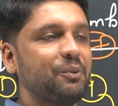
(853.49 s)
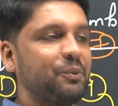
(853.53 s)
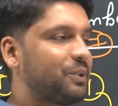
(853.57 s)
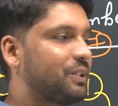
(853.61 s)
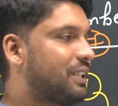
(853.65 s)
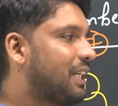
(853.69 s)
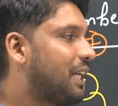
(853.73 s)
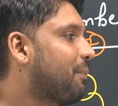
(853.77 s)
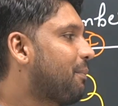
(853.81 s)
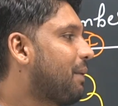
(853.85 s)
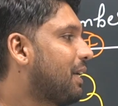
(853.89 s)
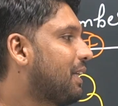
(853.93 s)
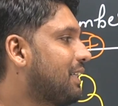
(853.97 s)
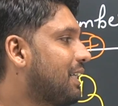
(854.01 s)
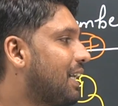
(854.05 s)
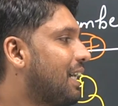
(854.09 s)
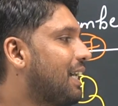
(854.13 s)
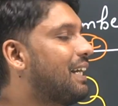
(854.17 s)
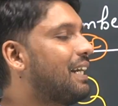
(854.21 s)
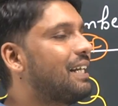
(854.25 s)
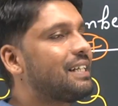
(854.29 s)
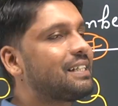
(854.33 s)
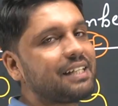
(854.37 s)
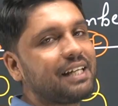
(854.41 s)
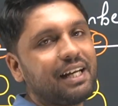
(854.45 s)
उसके बाद
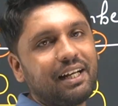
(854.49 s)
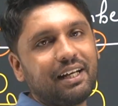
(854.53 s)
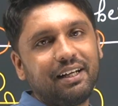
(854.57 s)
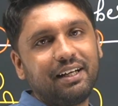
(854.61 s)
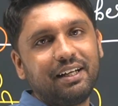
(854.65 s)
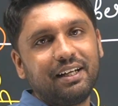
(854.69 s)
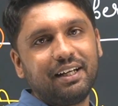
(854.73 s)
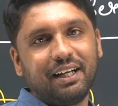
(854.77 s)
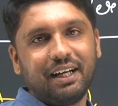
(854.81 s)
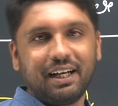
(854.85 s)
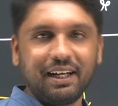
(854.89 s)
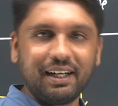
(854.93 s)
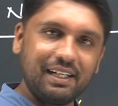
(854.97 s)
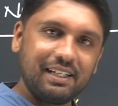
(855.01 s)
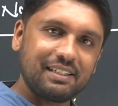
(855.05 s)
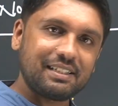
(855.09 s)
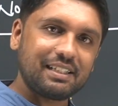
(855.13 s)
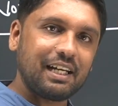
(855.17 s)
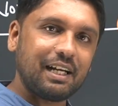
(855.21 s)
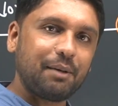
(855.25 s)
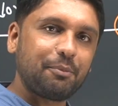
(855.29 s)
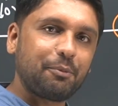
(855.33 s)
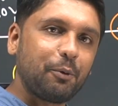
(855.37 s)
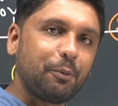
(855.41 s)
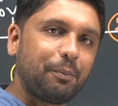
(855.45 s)
अगले साल अगले
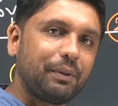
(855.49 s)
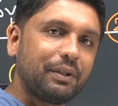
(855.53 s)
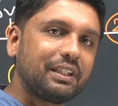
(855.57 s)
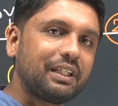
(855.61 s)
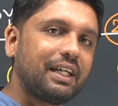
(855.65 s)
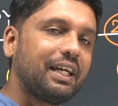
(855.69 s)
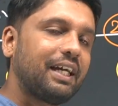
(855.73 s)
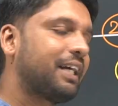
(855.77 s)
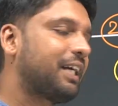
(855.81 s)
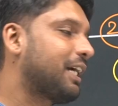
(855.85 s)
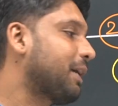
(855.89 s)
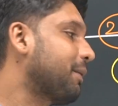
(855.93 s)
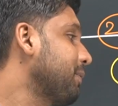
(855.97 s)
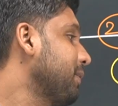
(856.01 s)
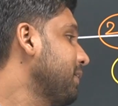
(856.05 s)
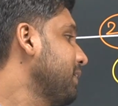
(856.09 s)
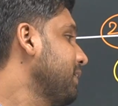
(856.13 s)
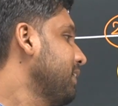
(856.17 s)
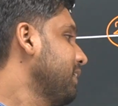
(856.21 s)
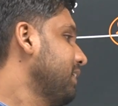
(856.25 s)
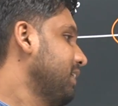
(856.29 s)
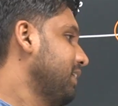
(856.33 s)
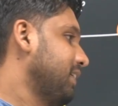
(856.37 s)
साल आपको पता है कब